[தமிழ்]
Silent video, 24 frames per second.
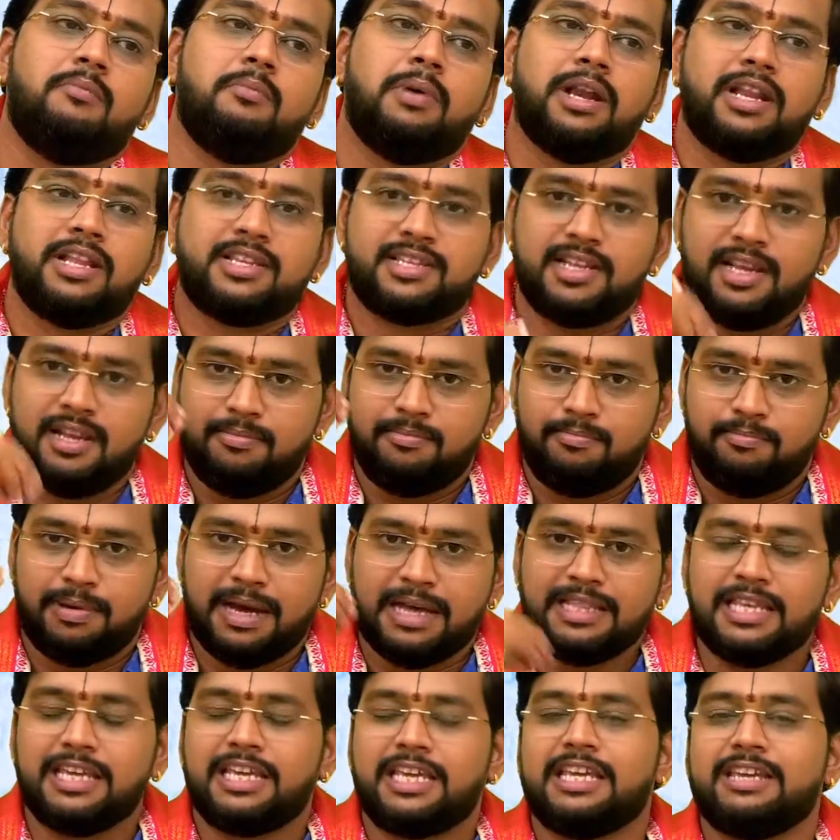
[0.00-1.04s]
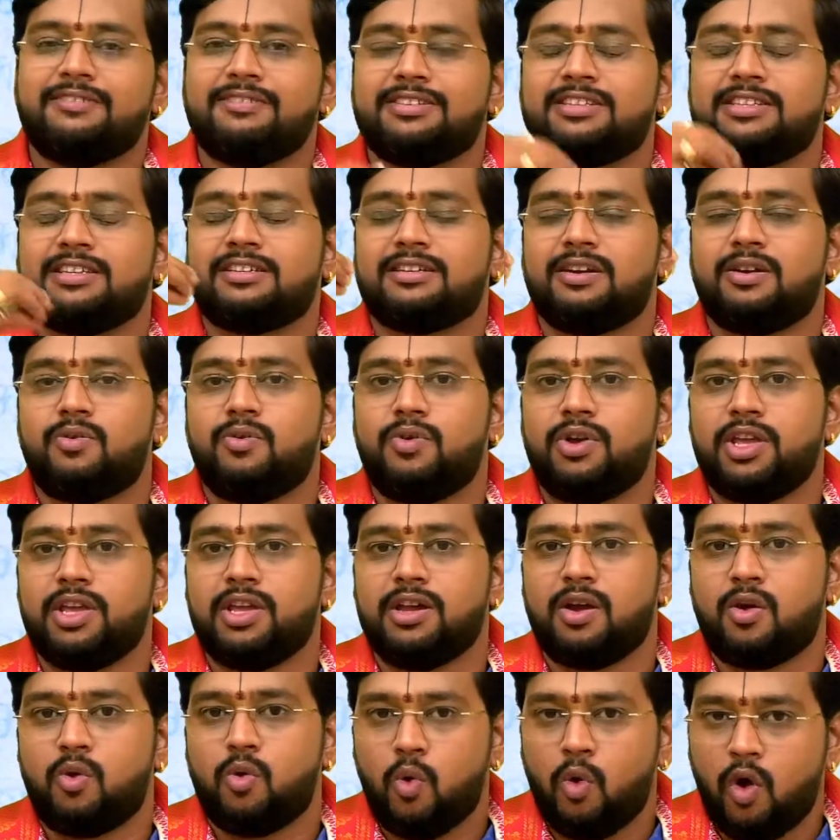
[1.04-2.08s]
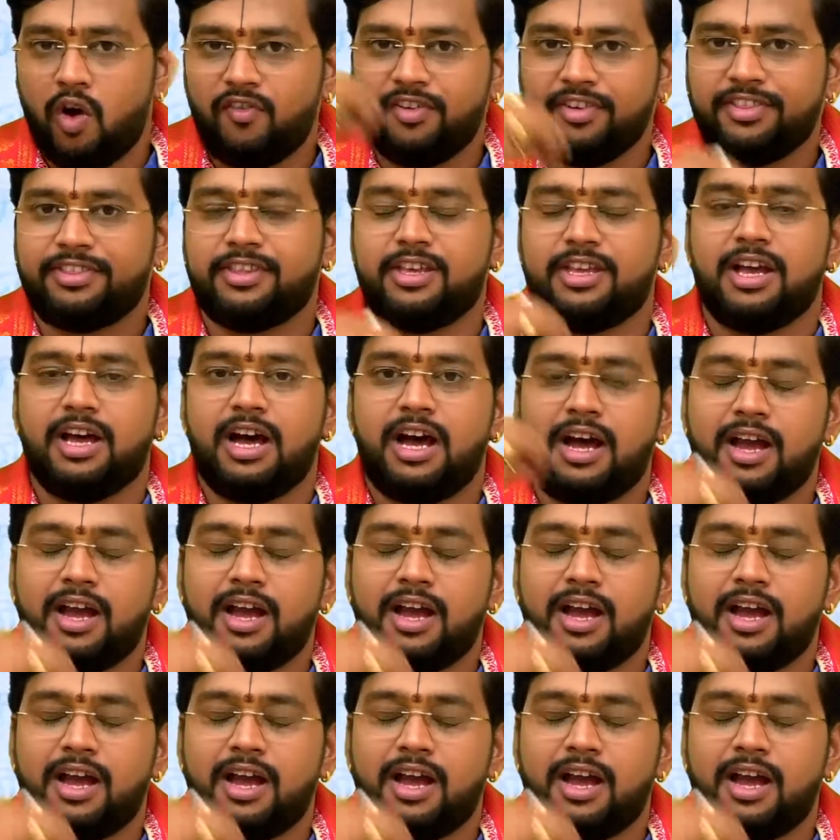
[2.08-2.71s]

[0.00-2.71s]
மனசில் பதுக்கி வச்சிருக்கக்கூடிய கோபத்தை